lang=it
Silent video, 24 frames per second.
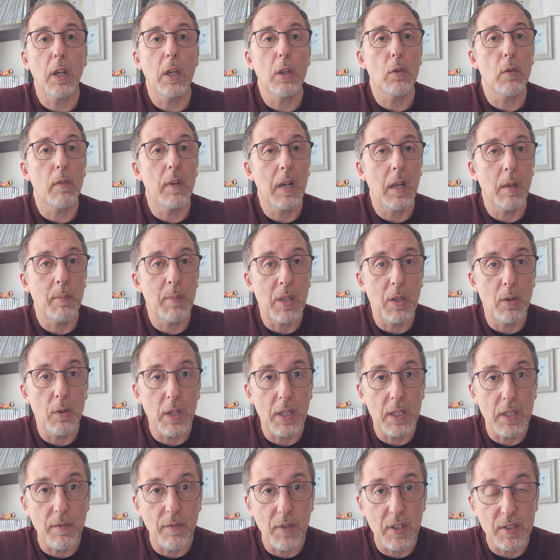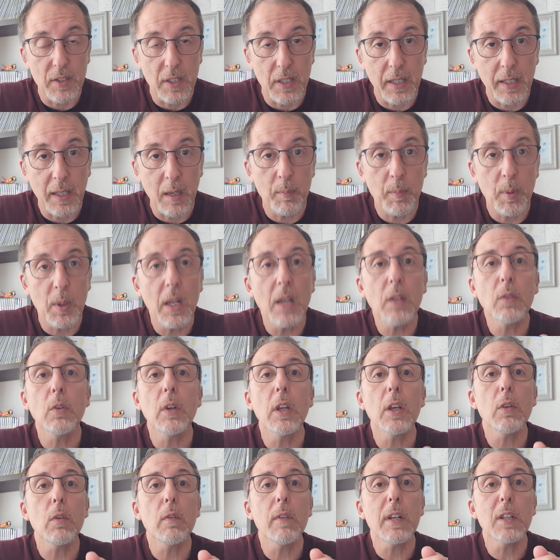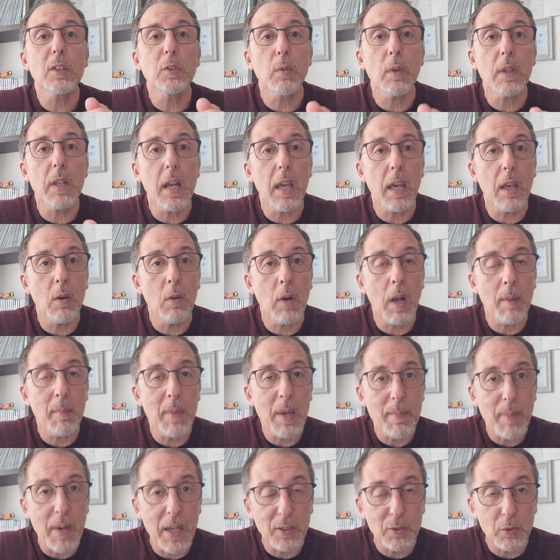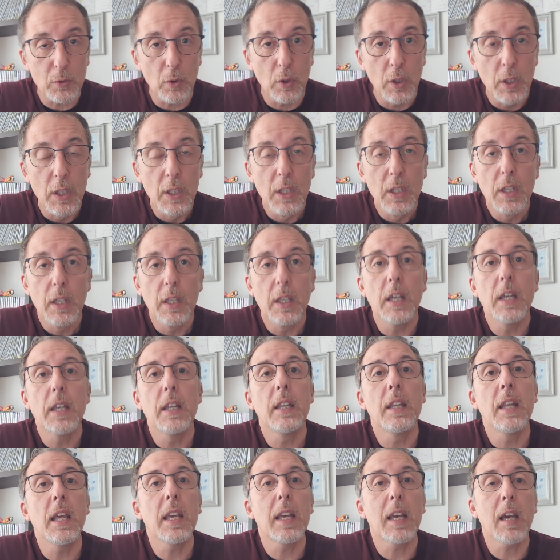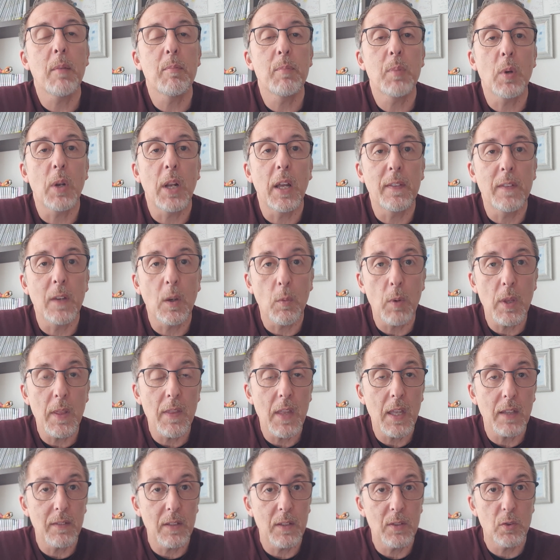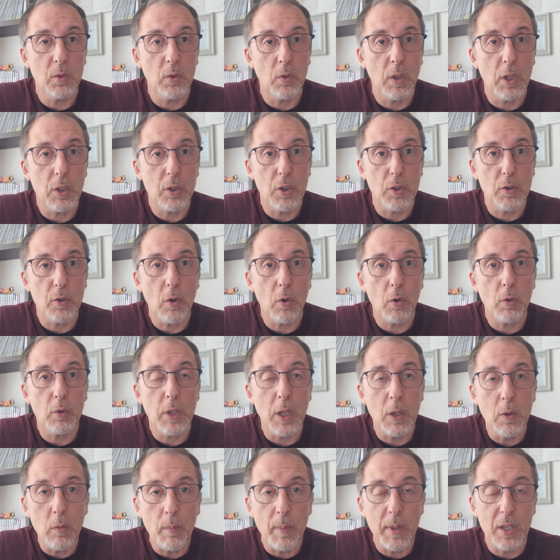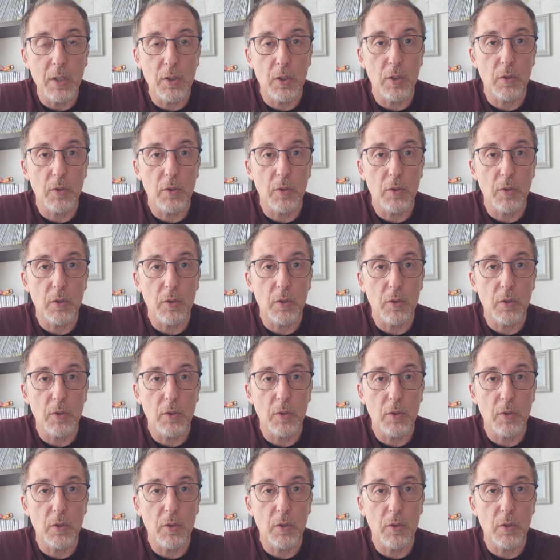la Juve è la migliore difesa del campionato, la Juve è la squadra che non ha mai perso eh, nei campionati, quindi attenzione, ci sono dei dei numeri,